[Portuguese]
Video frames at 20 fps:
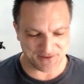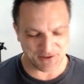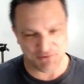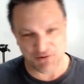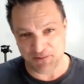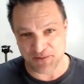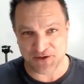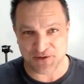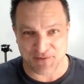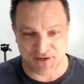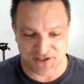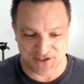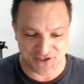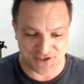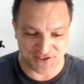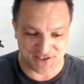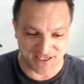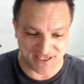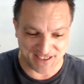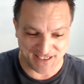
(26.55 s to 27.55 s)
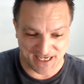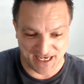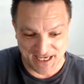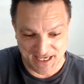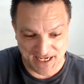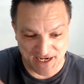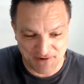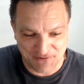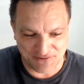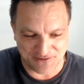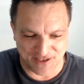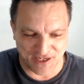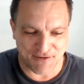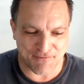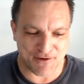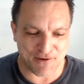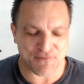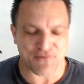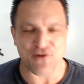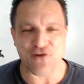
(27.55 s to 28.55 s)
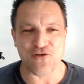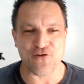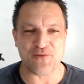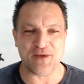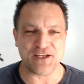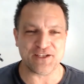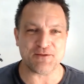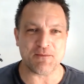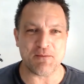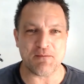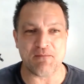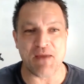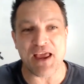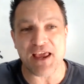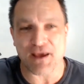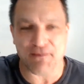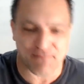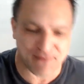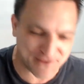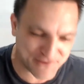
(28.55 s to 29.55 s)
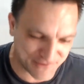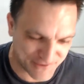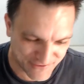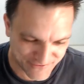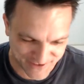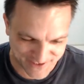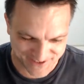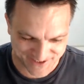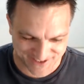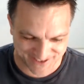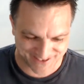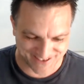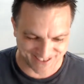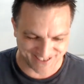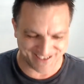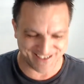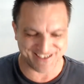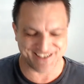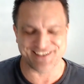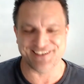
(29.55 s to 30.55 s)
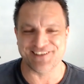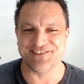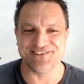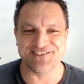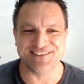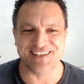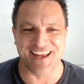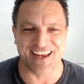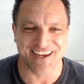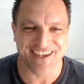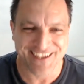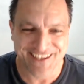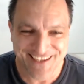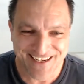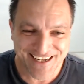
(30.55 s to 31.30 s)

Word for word: não vou pedir para digitar quem não tem, porque provavelmente meia pessoa vai digitar que não tem.